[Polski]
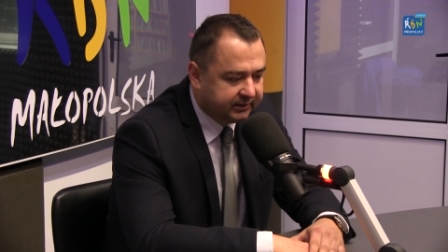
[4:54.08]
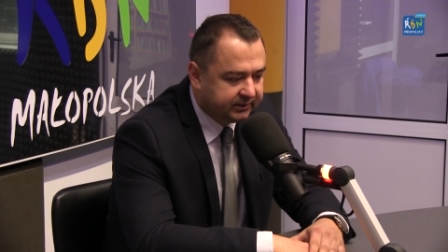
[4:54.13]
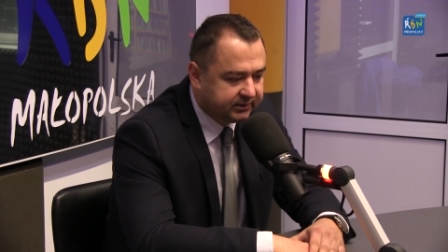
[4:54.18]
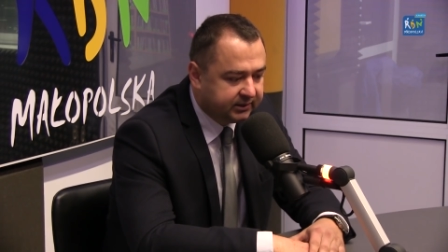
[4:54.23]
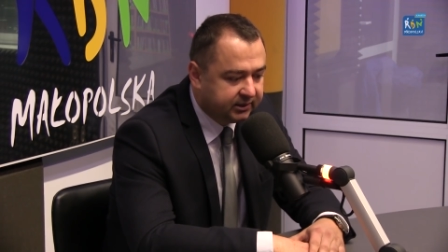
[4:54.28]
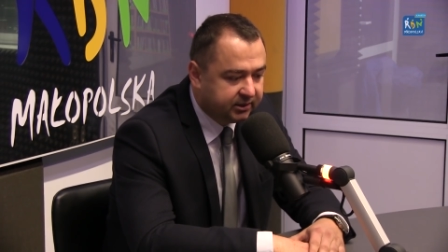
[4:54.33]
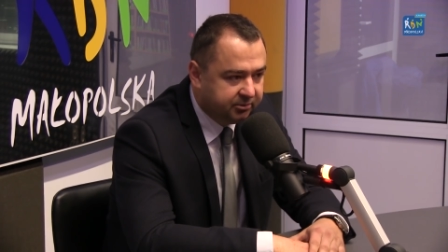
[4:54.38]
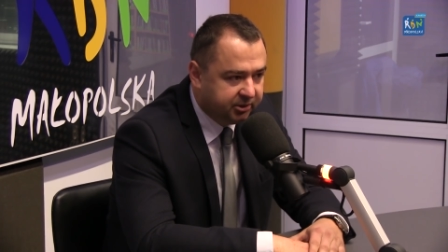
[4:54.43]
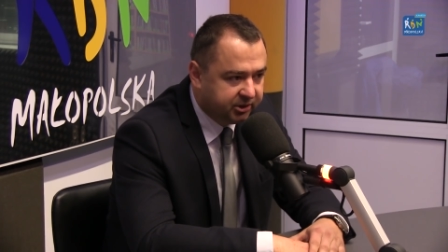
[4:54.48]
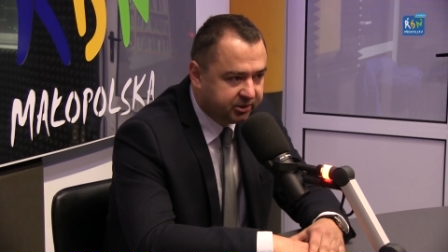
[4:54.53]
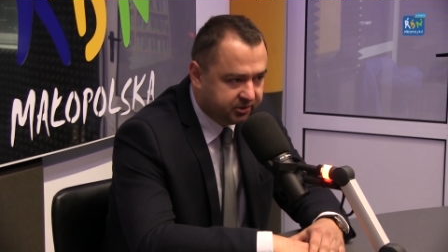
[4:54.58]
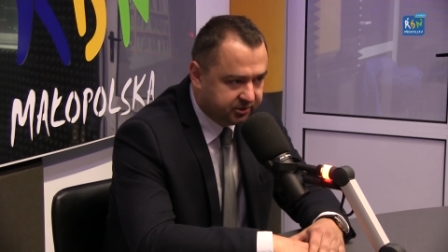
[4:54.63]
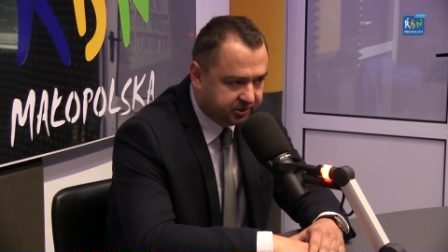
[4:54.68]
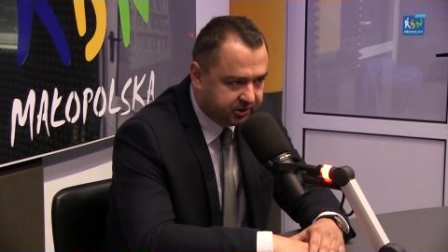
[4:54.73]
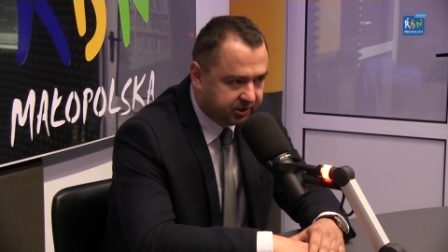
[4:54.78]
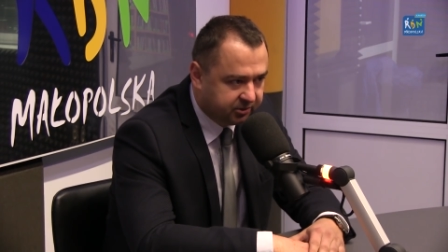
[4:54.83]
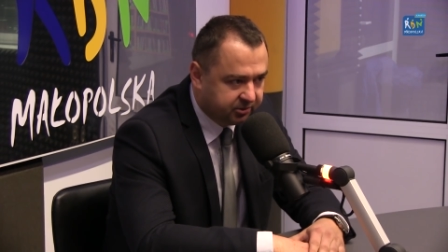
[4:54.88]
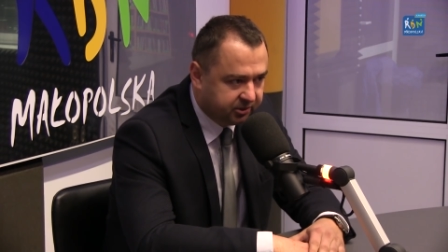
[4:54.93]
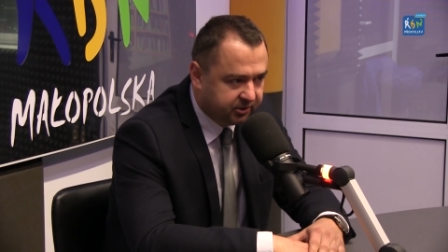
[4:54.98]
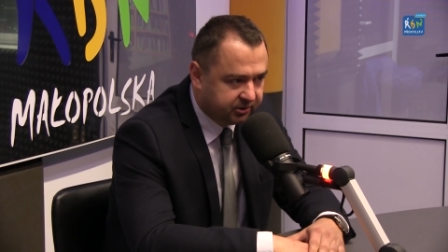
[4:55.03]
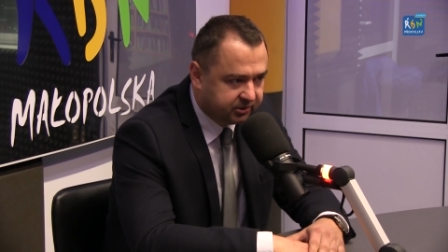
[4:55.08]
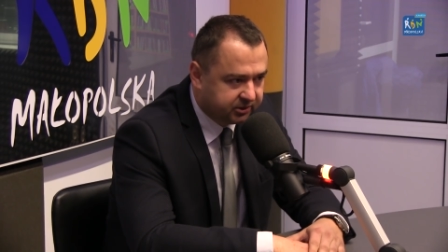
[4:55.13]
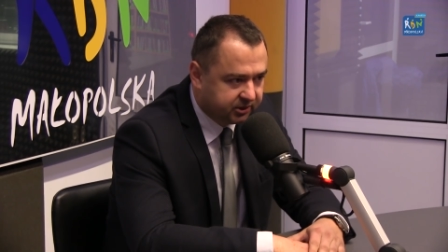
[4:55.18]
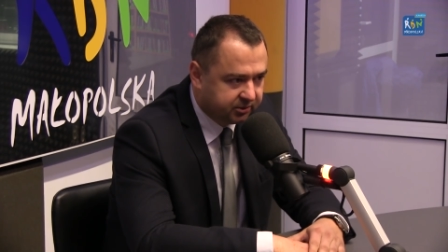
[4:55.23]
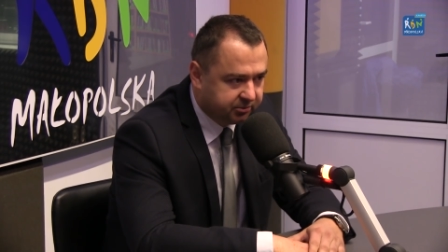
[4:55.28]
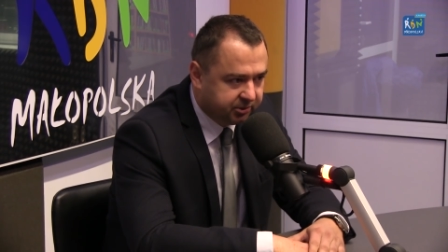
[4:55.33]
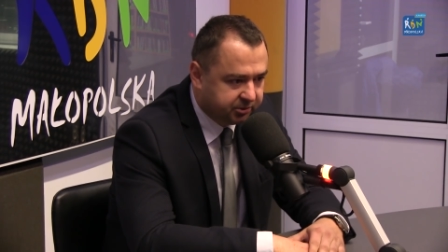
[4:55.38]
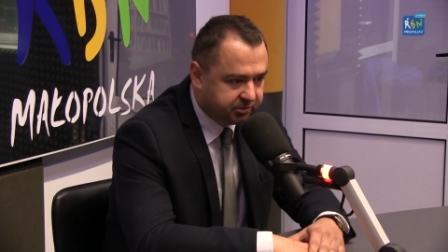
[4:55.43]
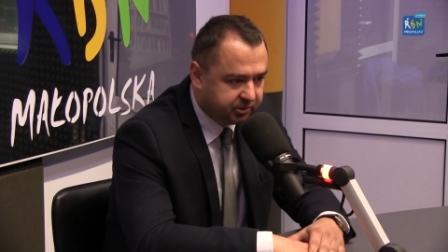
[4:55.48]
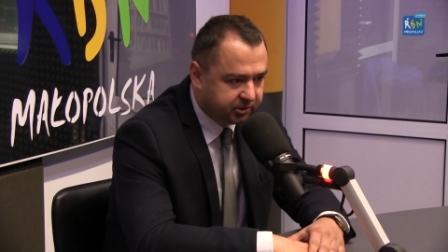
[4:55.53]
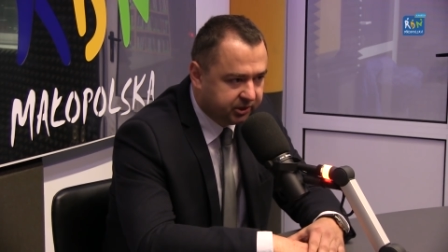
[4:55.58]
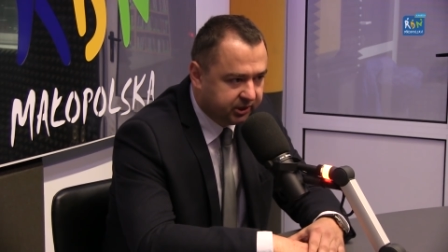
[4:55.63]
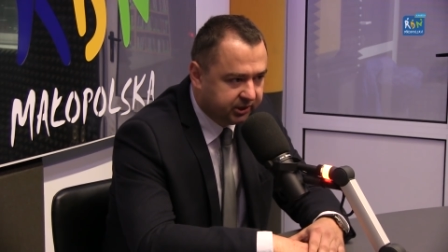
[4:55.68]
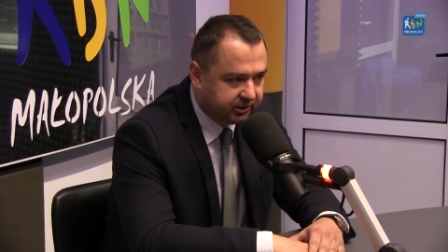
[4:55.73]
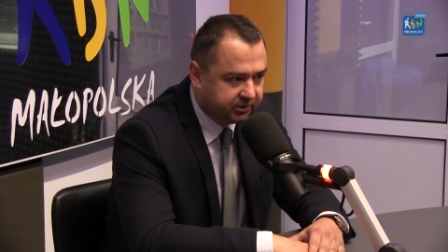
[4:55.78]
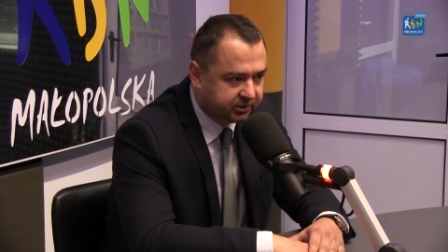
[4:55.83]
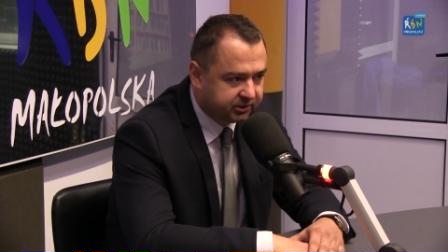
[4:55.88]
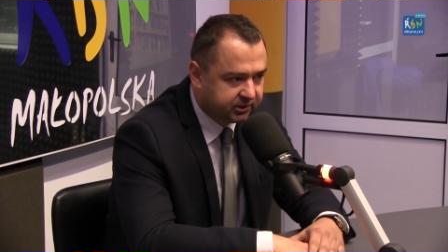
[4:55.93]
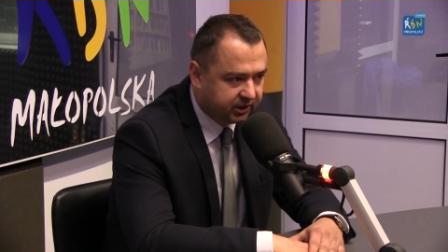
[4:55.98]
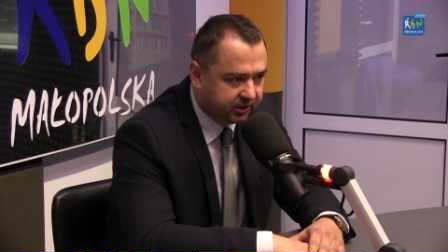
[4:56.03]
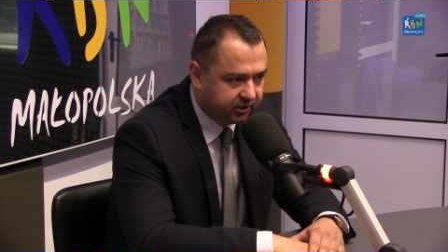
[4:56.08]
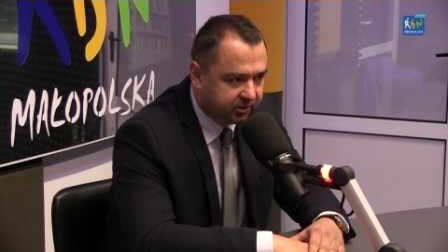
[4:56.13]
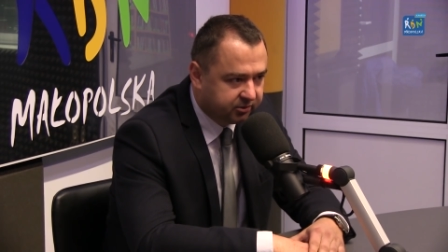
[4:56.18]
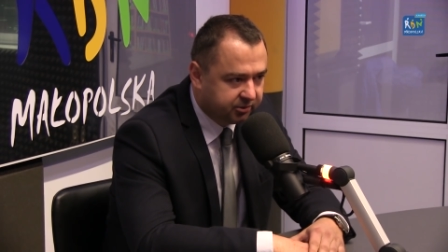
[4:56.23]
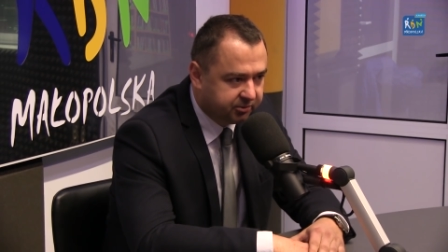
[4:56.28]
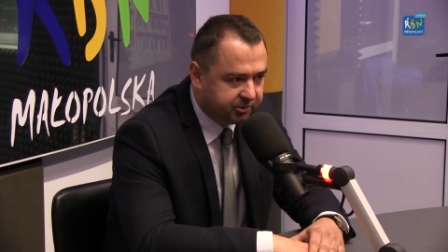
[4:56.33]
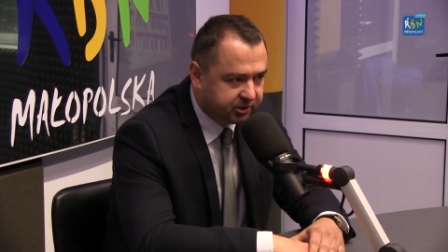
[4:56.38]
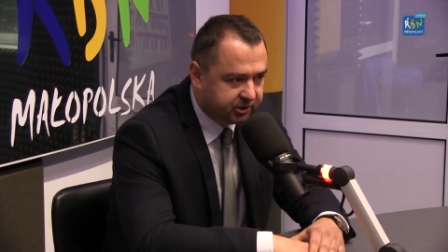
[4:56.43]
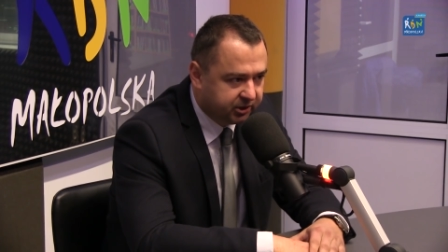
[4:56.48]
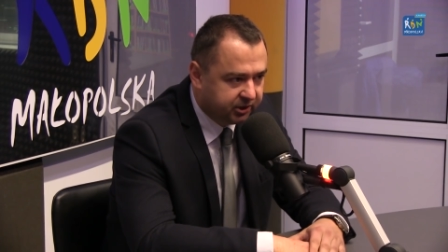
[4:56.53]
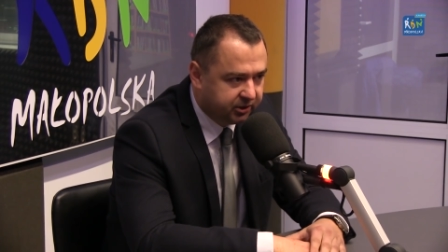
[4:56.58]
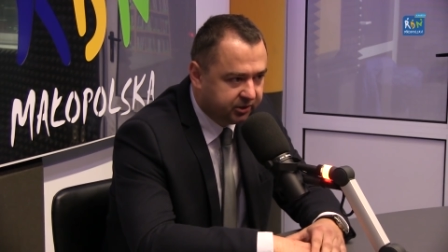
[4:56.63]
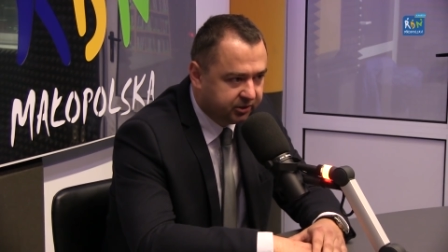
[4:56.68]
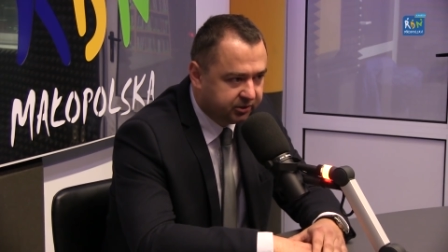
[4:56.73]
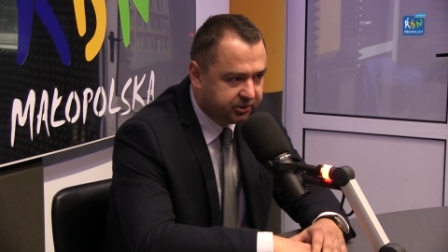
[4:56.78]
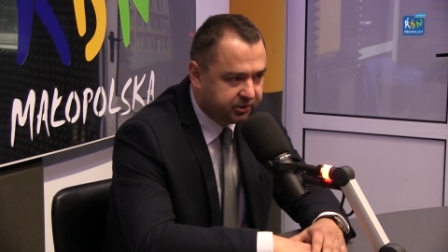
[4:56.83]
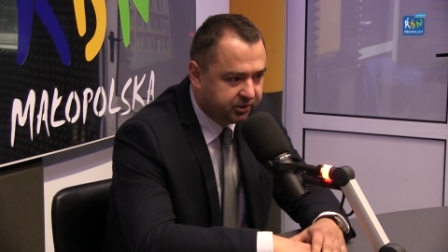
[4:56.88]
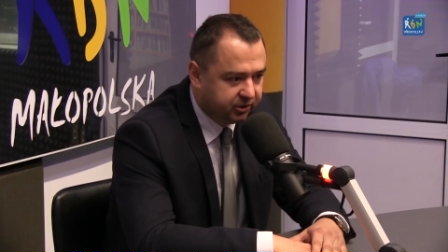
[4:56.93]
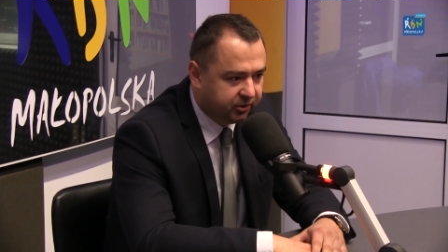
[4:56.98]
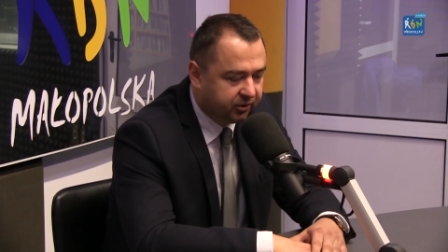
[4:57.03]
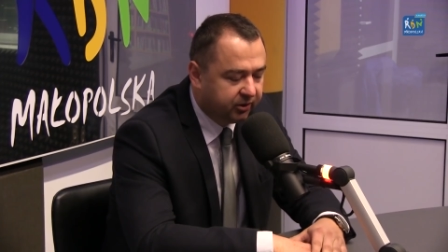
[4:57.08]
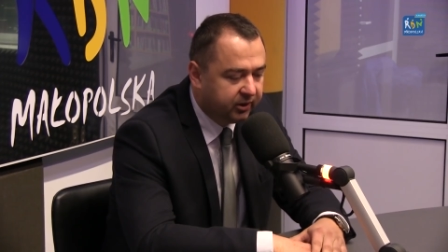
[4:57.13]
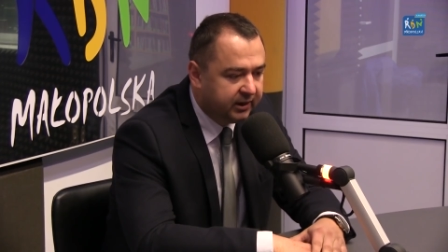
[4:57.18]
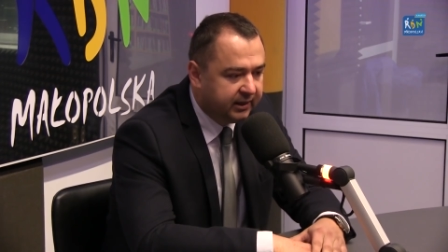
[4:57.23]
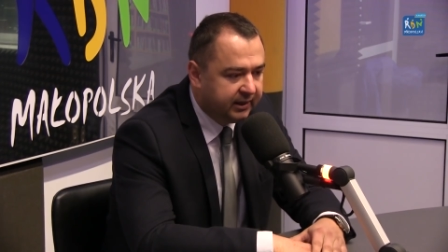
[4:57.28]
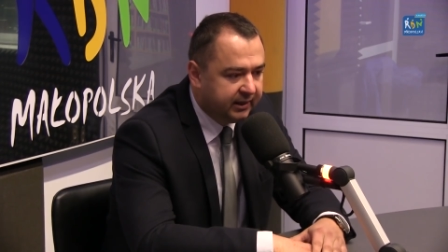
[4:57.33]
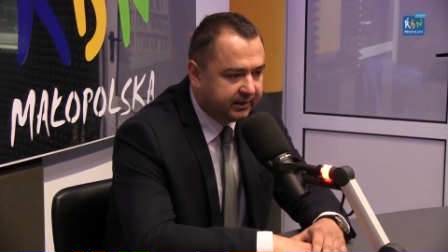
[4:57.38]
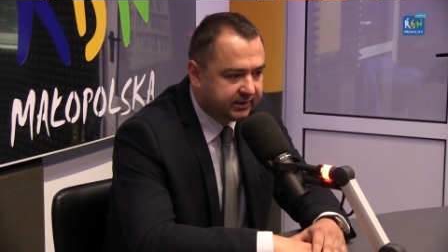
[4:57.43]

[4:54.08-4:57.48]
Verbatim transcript: z tych gmin sąsiadujących bezpośrednio z Tarnowem, jeżeli chodzi o